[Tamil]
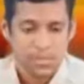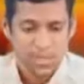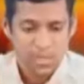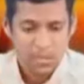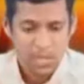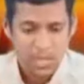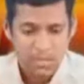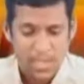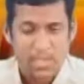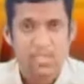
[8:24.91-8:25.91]
பதினோராவது
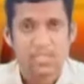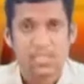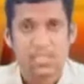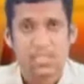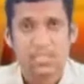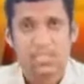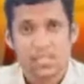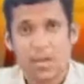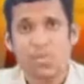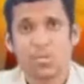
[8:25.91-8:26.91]
பாயிண்ட்டு
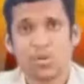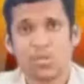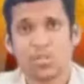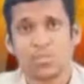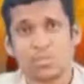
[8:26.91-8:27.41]
சாப்பிடும் பொழுது